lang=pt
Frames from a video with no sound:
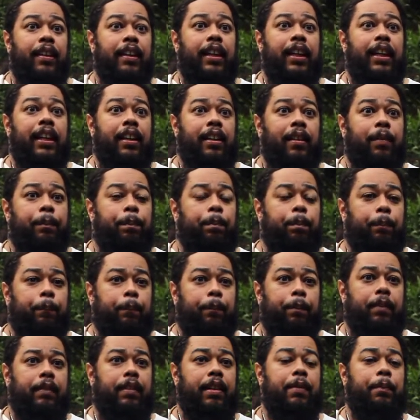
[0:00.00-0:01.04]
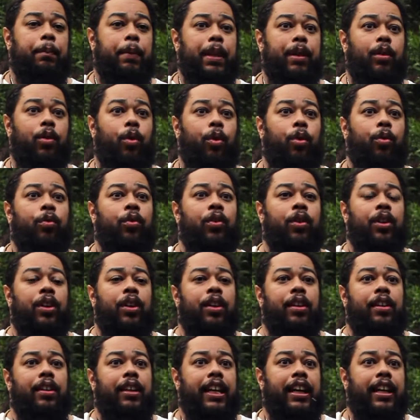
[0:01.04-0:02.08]
e também com
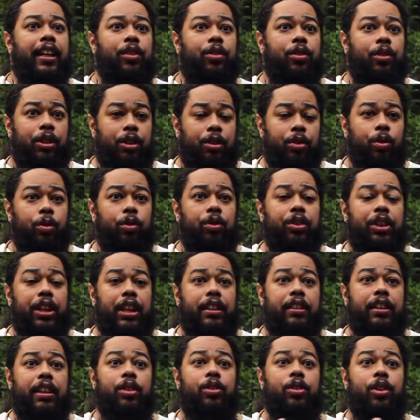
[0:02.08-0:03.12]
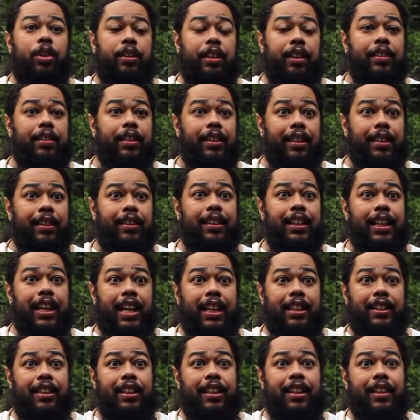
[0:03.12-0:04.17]
ligações com certas ordens
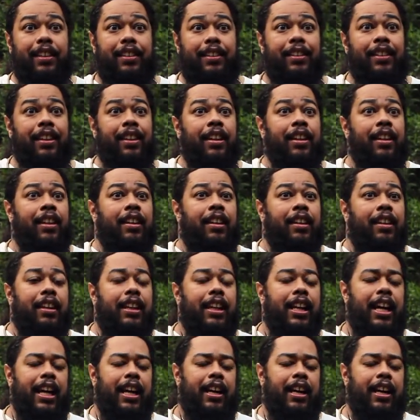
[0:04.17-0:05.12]
iniciáticas que